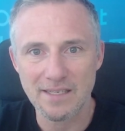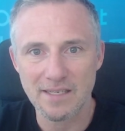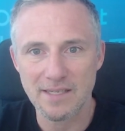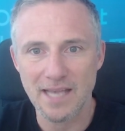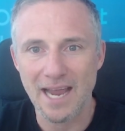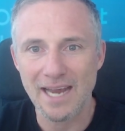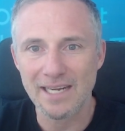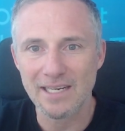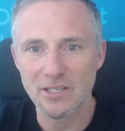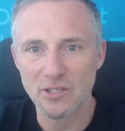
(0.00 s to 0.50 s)
es
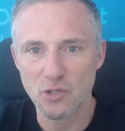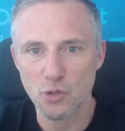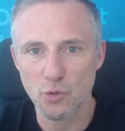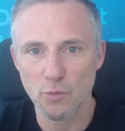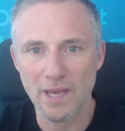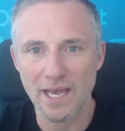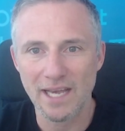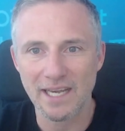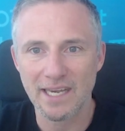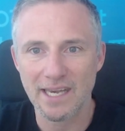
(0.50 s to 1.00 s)
eigentlich zu
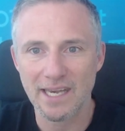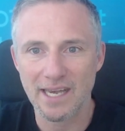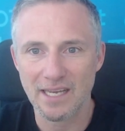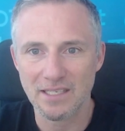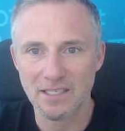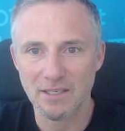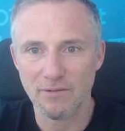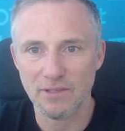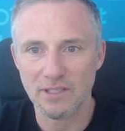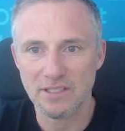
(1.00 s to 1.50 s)
mehr
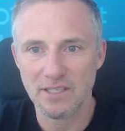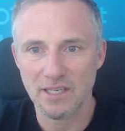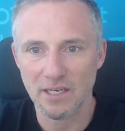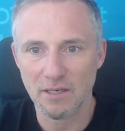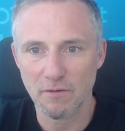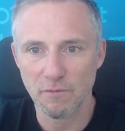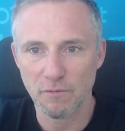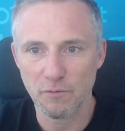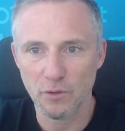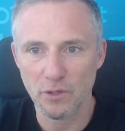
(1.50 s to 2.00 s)

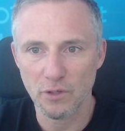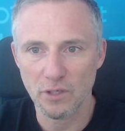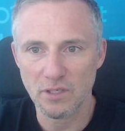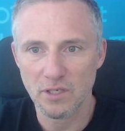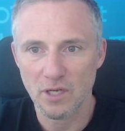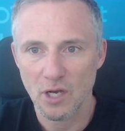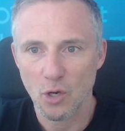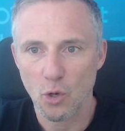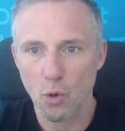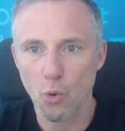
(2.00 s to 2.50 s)
Kreativität führt.
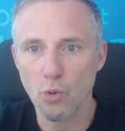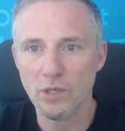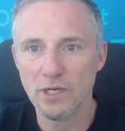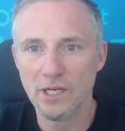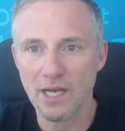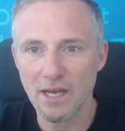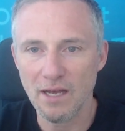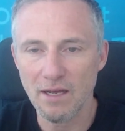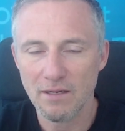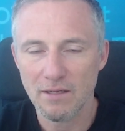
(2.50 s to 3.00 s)

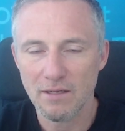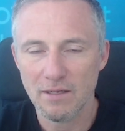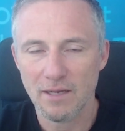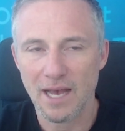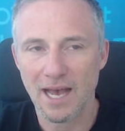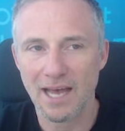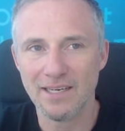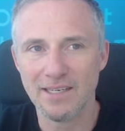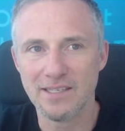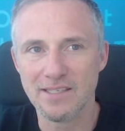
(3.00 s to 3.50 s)
Oder
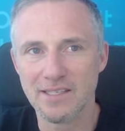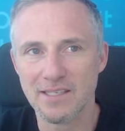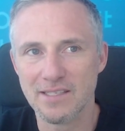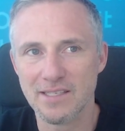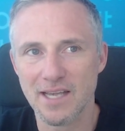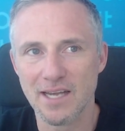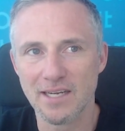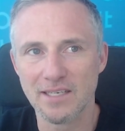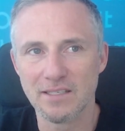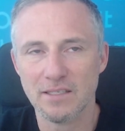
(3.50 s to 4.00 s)
anders
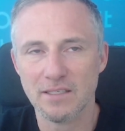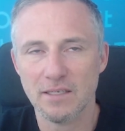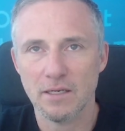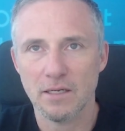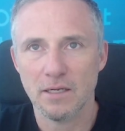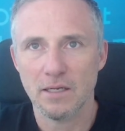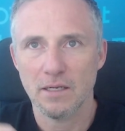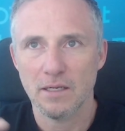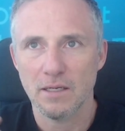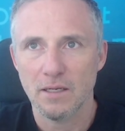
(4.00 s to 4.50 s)
gesagt,
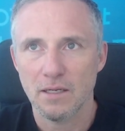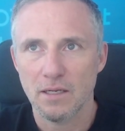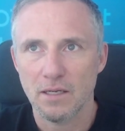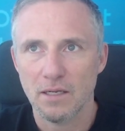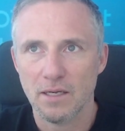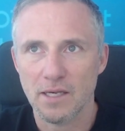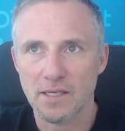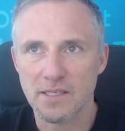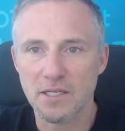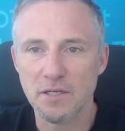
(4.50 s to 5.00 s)

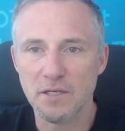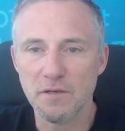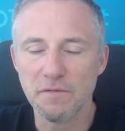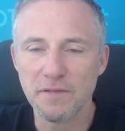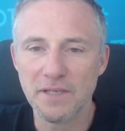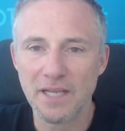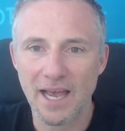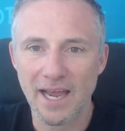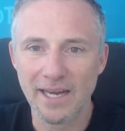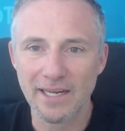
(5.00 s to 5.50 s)
es hilft
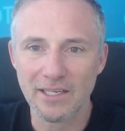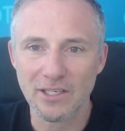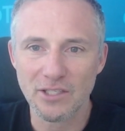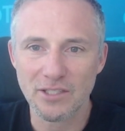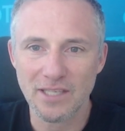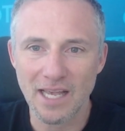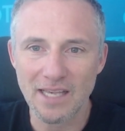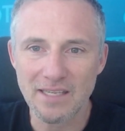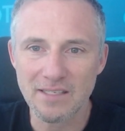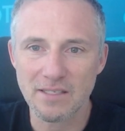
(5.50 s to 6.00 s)
dir eigentlich,
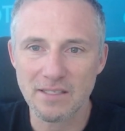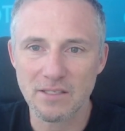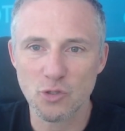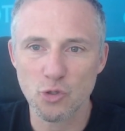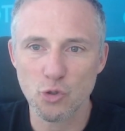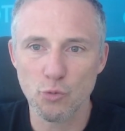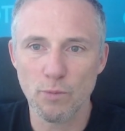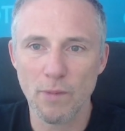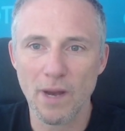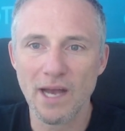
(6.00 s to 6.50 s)
das
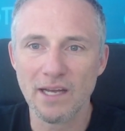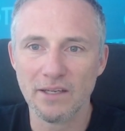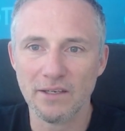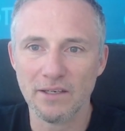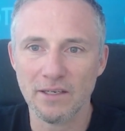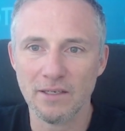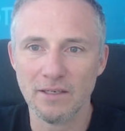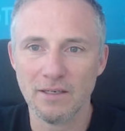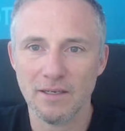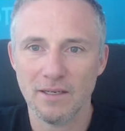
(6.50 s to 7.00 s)
zu
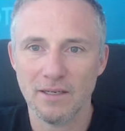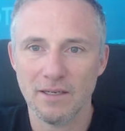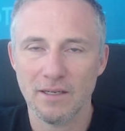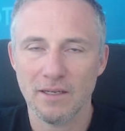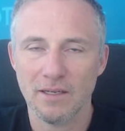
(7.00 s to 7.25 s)
machen,